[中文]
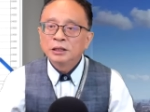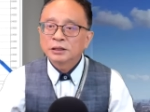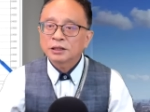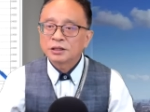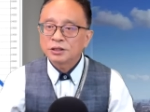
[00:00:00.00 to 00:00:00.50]

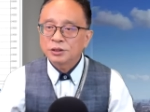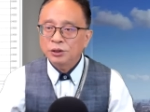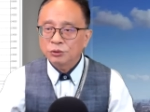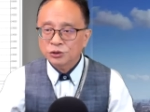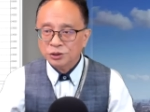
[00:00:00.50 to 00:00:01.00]
那这是
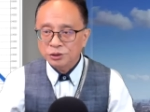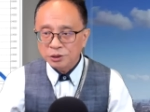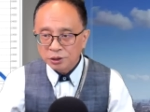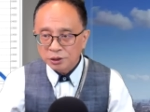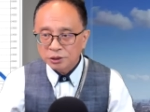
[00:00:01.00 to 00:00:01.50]
六十
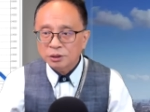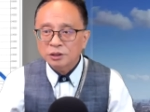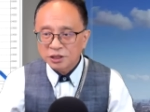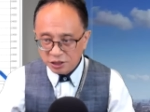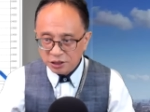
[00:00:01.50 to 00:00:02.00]
日叫做
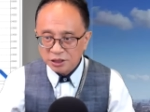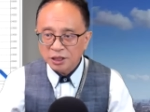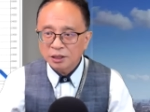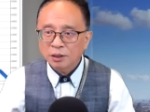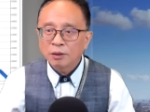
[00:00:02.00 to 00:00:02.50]
季
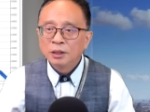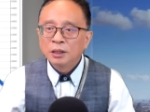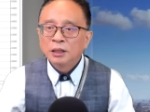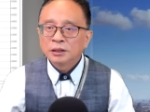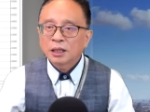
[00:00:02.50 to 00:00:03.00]
线哦，
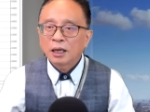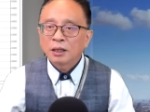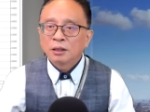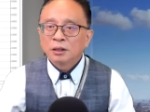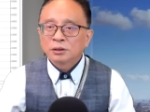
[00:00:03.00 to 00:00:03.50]

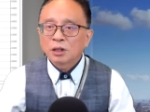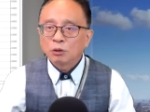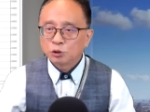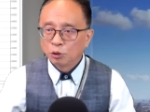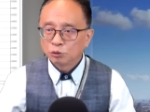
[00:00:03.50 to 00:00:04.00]
那道
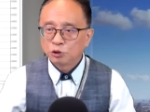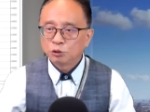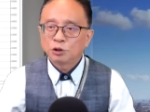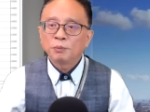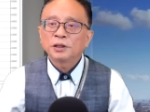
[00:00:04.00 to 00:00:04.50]
琼去
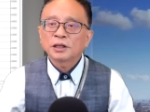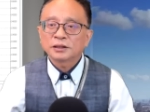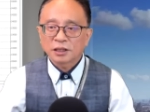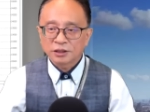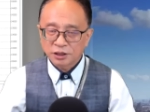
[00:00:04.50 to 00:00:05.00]
全面大
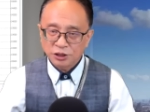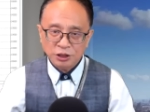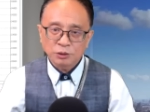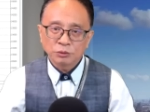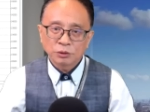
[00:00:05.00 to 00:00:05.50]
涨，升
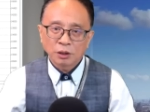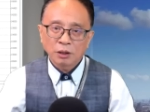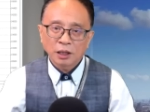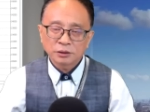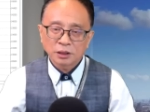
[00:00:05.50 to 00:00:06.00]
绩股
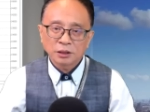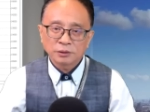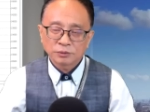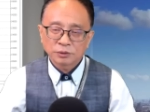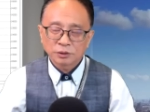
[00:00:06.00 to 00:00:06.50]
啊
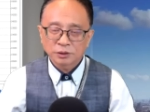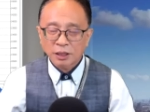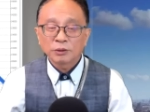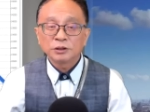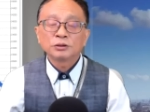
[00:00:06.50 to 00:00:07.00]
的。
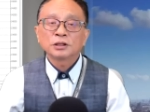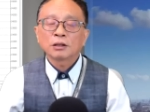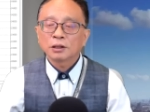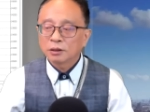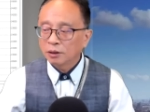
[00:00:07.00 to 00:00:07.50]
待会就知道
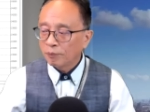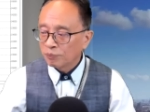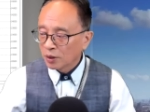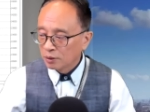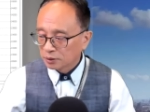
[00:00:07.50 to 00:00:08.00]
了啊，
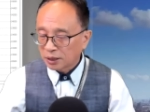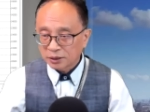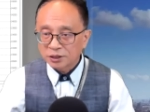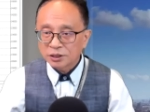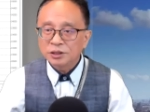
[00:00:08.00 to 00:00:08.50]
大
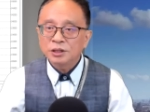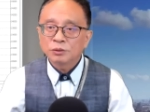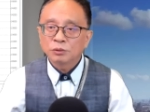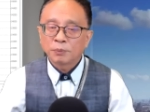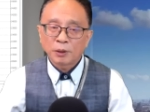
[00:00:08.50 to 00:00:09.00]
涨升绩
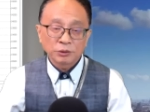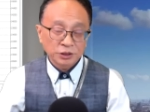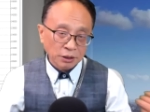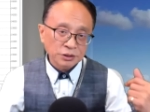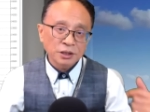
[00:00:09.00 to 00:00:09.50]
股，包括
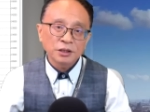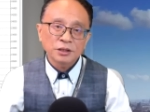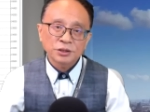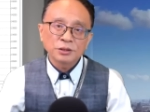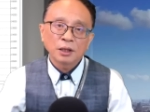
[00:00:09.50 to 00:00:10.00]
交深也
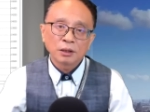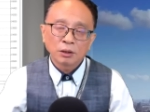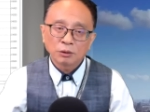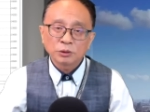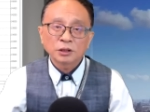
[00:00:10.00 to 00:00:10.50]
是啊，
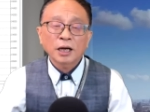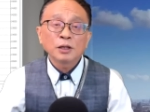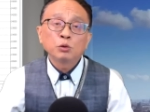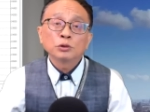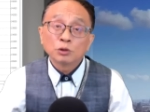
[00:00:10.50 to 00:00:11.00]
或者开
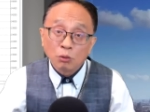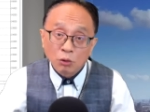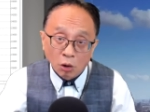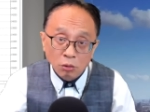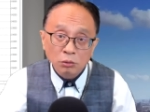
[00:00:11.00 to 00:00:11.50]
拓重
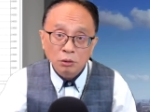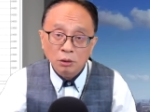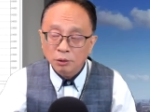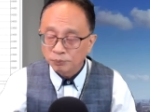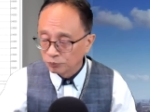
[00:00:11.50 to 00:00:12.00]
工
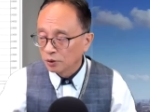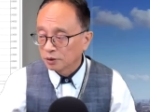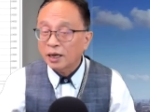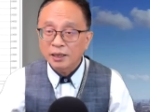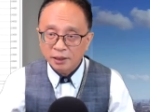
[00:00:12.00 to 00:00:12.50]
哦
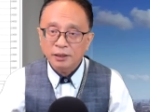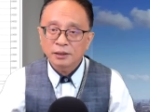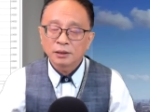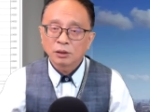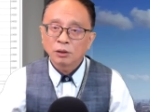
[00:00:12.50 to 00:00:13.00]
那一类
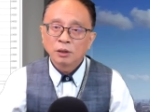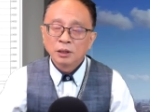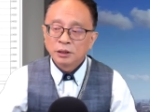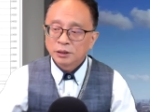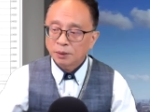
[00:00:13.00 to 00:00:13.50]
的哦。
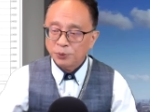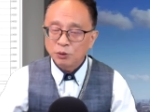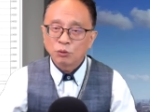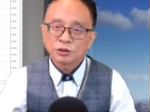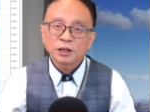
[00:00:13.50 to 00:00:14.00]
那苹
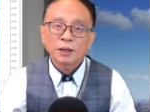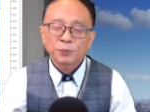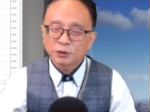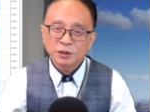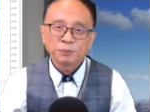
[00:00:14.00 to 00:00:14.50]
果市场
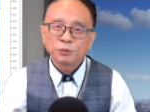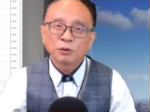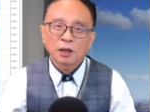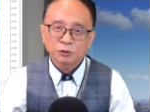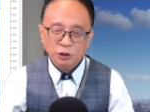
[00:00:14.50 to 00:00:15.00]
表现不
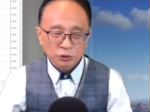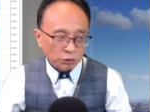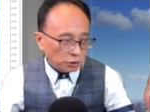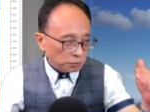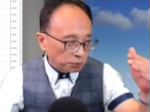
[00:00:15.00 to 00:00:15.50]
好，权
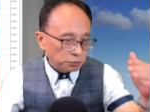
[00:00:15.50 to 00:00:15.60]
重